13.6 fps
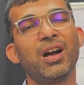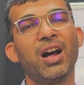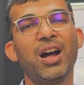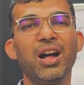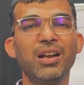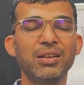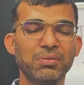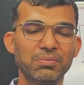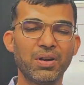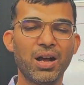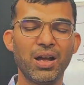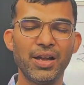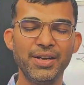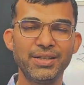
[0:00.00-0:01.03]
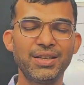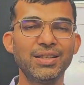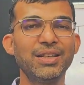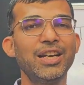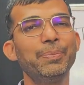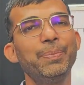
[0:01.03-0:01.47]
हर
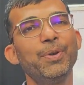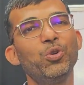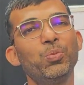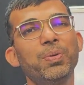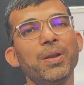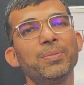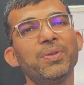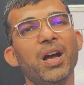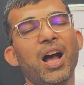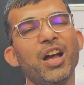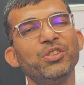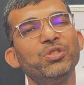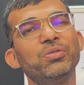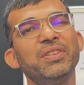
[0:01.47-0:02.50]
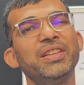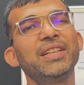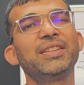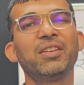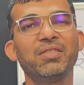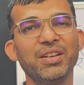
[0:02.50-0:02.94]
इंटरनेट पे उपलब्ध
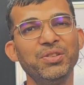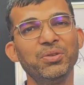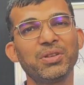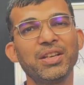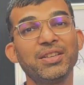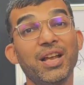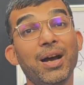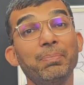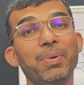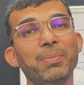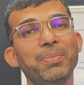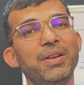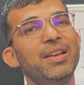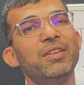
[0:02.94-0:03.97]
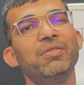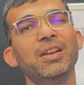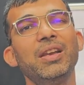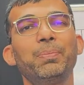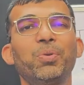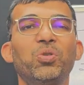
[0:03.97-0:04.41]
आयुर्वेदिक दवाइयों के नाम पे मिलने
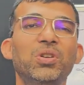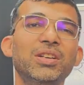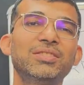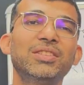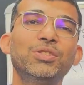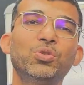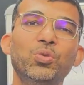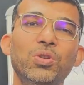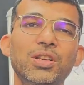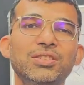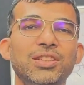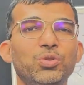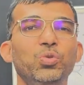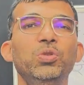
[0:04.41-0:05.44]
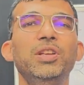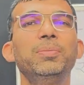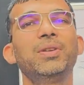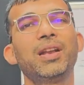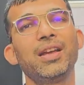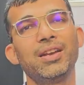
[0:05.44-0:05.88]
वाले प्रोडक्ट से थोड़ा सा
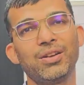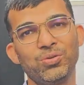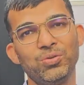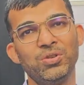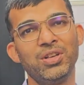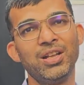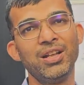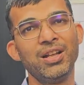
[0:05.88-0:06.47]
दूरी बनाए रखो